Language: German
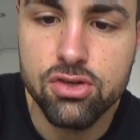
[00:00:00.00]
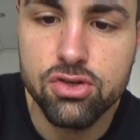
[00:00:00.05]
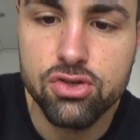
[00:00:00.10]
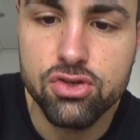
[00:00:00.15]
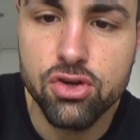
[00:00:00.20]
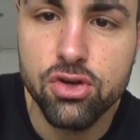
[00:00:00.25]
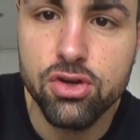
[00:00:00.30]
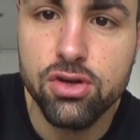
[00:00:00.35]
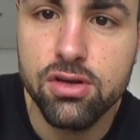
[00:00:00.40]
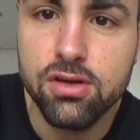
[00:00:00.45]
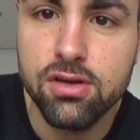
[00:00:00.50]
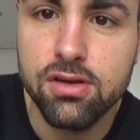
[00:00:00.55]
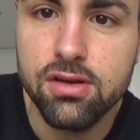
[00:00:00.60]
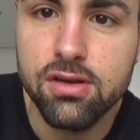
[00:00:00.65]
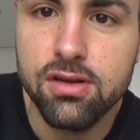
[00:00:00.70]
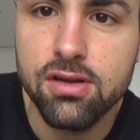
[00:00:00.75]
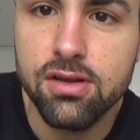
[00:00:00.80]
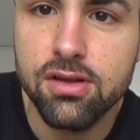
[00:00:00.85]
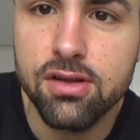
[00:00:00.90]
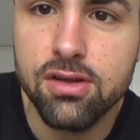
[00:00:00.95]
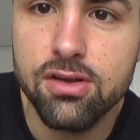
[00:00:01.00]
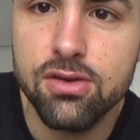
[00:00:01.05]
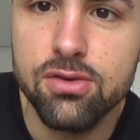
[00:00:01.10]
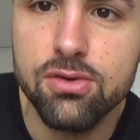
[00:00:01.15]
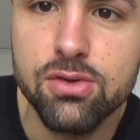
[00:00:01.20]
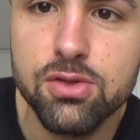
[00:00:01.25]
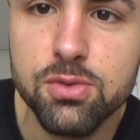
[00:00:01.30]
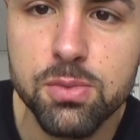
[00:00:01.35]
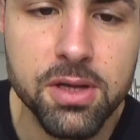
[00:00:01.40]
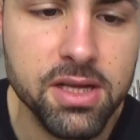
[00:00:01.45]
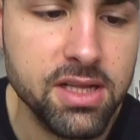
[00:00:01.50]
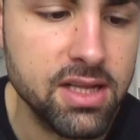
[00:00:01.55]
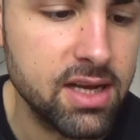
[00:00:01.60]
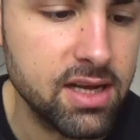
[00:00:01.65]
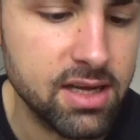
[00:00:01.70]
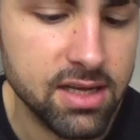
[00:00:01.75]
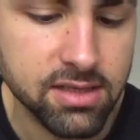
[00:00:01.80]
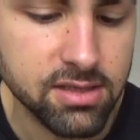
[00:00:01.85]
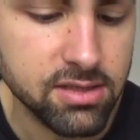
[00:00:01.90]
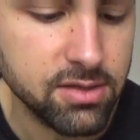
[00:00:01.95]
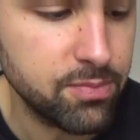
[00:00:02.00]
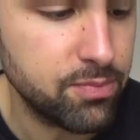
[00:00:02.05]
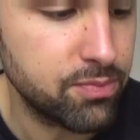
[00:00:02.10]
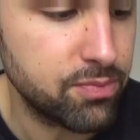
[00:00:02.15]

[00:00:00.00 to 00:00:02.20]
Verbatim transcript: Schön knusprig der Rand.